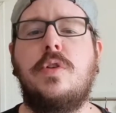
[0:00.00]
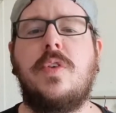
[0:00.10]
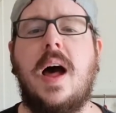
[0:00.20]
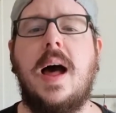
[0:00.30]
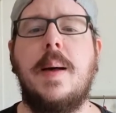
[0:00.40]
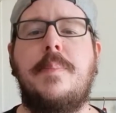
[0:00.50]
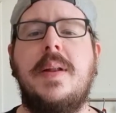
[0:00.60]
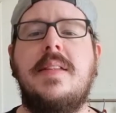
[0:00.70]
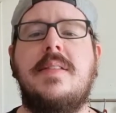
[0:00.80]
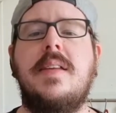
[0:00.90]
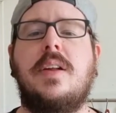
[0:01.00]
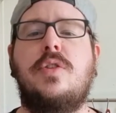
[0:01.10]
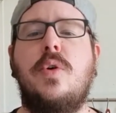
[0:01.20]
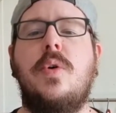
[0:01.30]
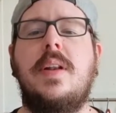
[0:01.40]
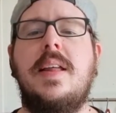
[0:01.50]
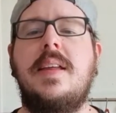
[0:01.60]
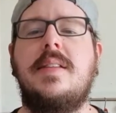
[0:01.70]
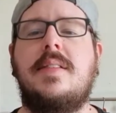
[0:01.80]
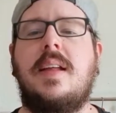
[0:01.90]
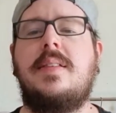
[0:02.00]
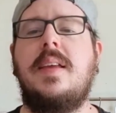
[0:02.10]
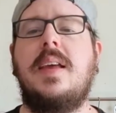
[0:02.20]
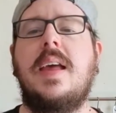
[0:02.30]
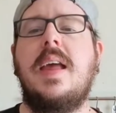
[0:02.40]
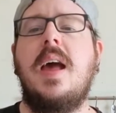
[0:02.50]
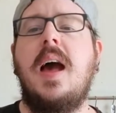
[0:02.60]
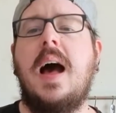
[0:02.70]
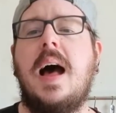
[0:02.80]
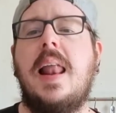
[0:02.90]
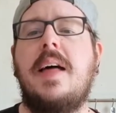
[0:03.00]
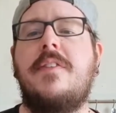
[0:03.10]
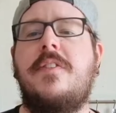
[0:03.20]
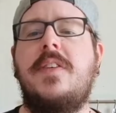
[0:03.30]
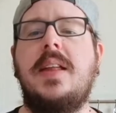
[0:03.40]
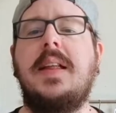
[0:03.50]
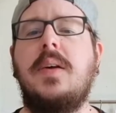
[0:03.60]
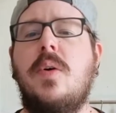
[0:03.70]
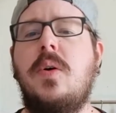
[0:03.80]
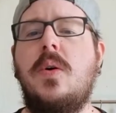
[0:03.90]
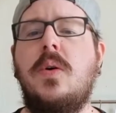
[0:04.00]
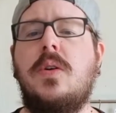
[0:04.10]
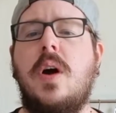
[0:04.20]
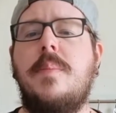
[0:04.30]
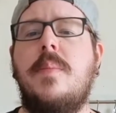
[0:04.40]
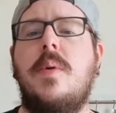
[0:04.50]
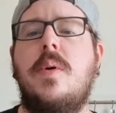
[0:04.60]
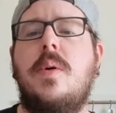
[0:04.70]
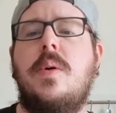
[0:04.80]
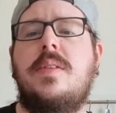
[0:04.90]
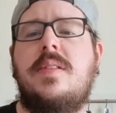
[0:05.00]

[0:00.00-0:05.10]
On sera un plaisir de les intégrer à la vidéo comme euh,